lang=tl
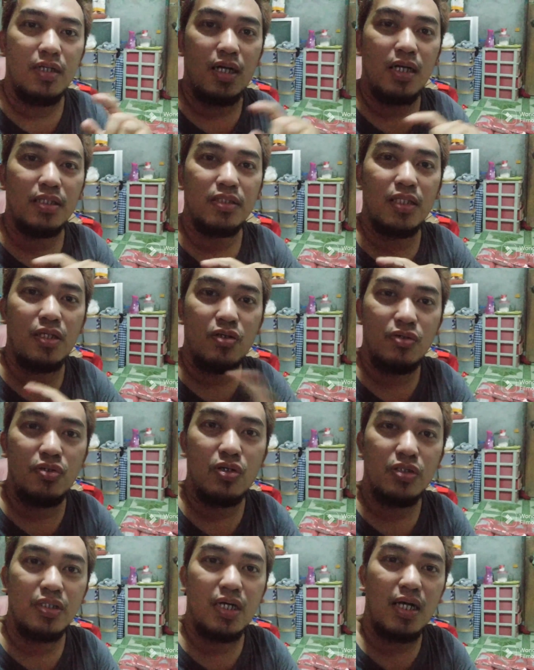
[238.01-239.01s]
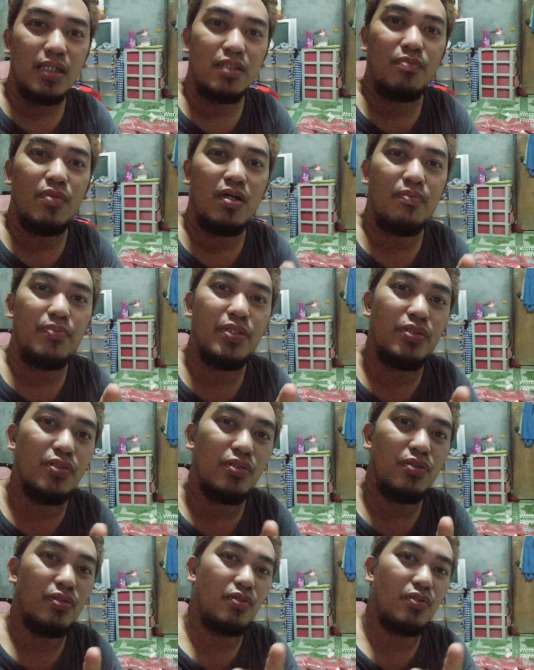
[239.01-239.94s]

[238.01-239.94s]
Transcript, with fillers: at nanonood ng ating mga video,